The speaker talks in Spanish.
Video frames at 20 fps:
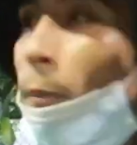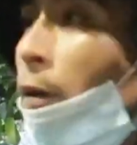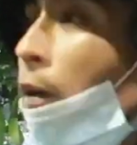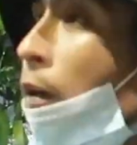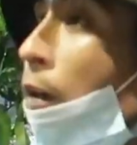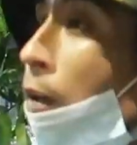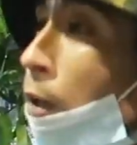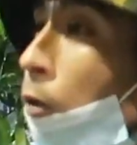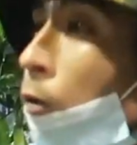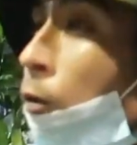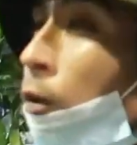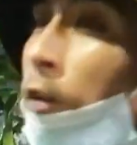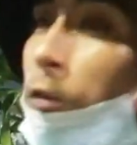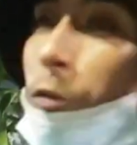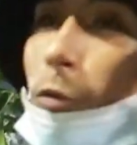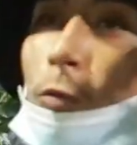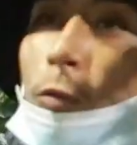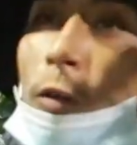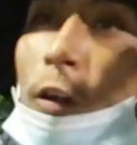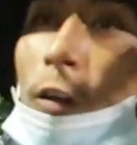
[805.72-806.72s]
me crió y
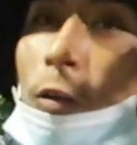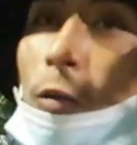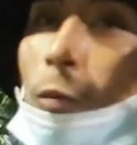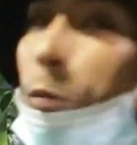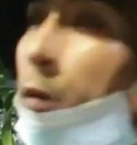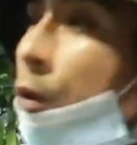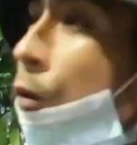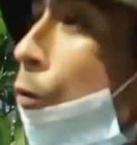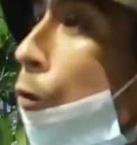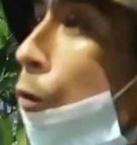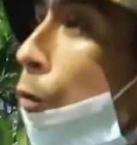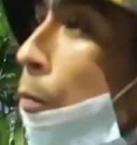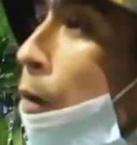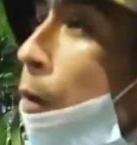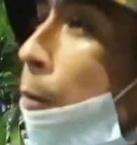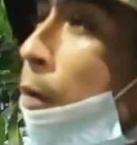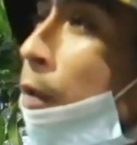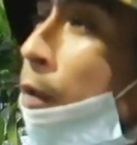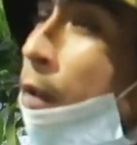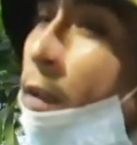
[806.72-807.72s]
eso fue algo muy crudo para
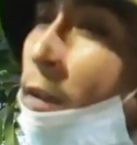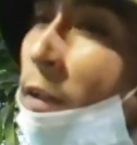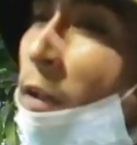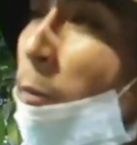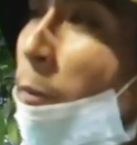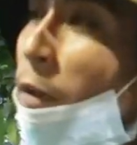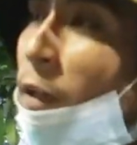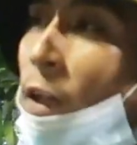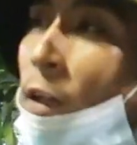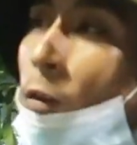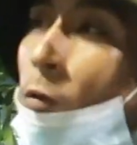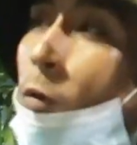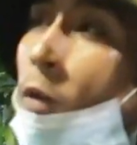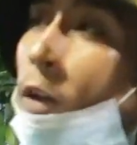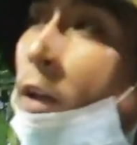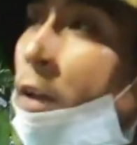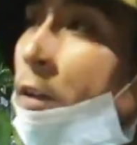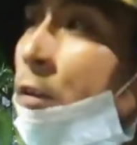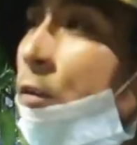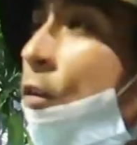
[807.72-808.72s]
mí ya terminando
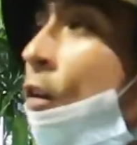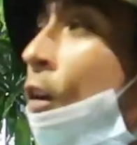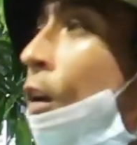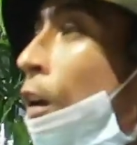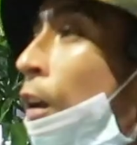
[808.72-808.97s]
el año.